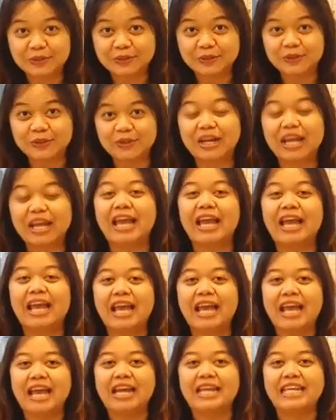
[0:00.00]
Timur.
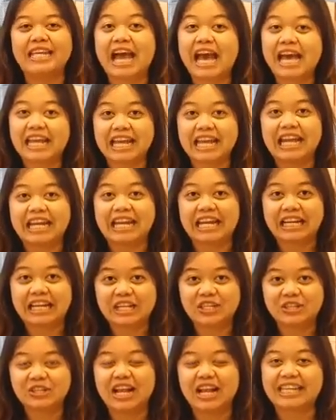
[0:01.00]
Di Hari Anak
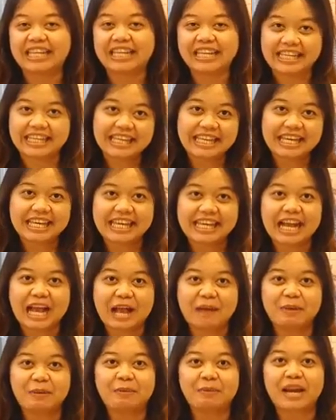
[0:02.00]
Nasional ini
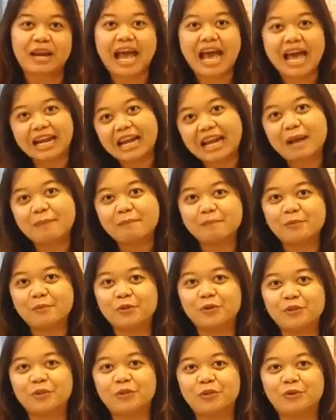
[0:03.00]
kami berharap
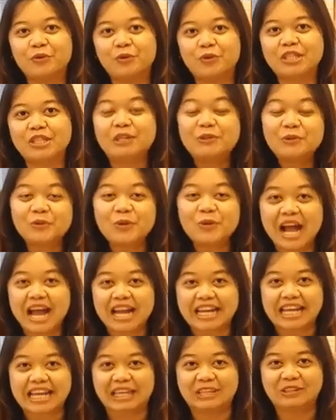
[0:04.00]
untuk seluruh
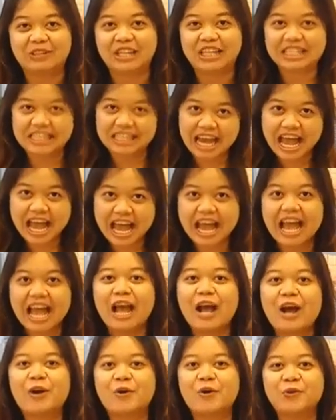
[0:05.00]
anak Indonesia
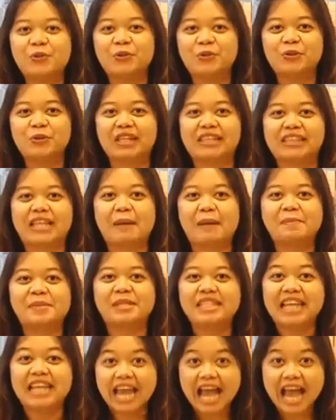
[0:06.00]
untuk tetap
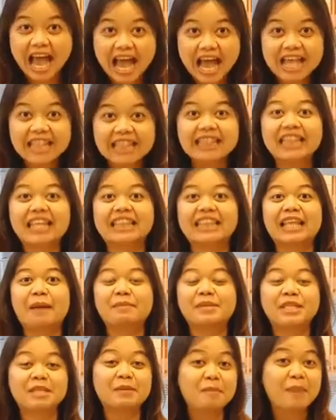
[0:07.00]
sehat, tetap
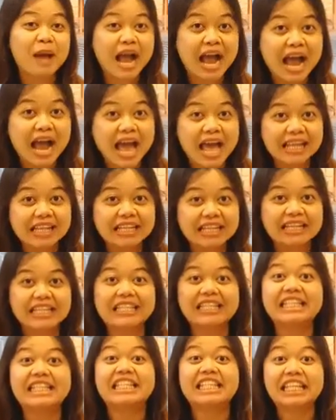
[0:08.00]
semangat,
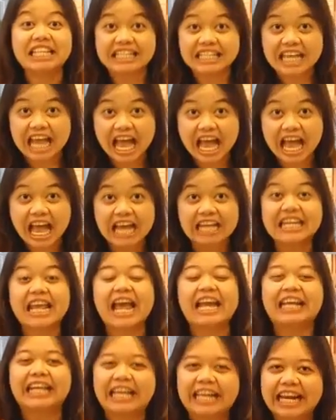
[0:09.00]
ceria, dan
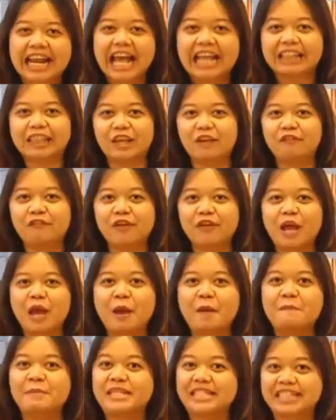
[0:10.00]
kreatif
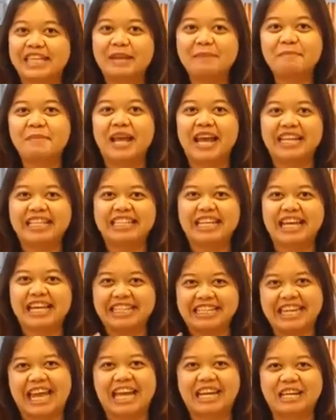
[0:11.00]
meski belajar
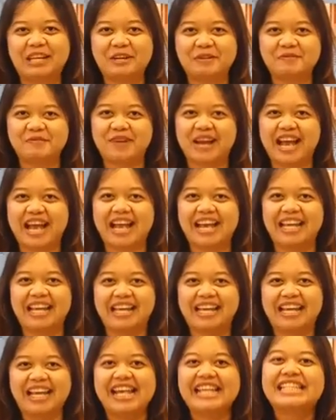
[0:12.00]
dari rumah.
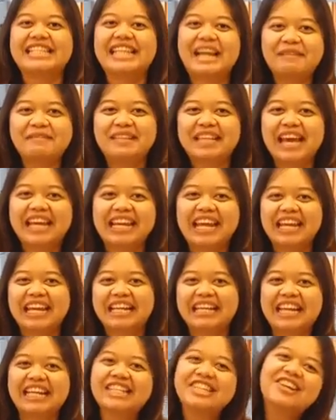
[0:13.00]
Selamat Hari Anak
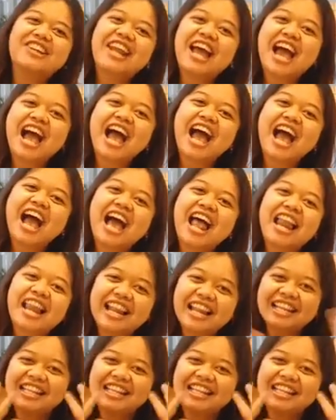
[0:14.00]
Nasional!